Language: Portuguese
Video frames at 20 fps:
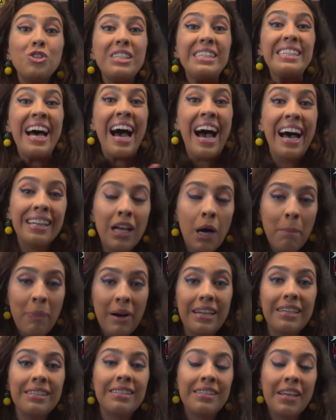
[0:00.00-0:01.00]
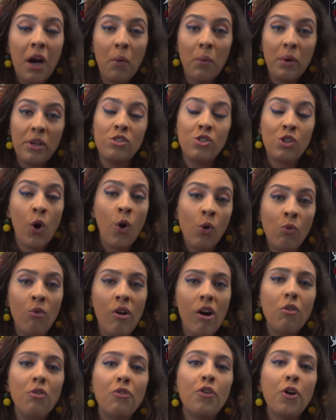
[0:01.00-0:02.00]
do nada apareceu em
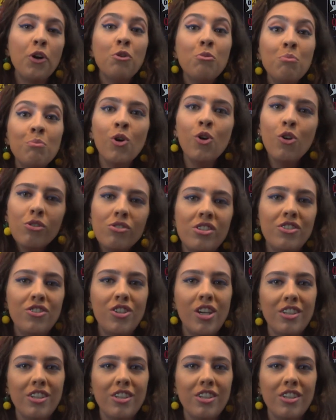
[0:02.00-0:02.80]
Stonewall foi o Muse,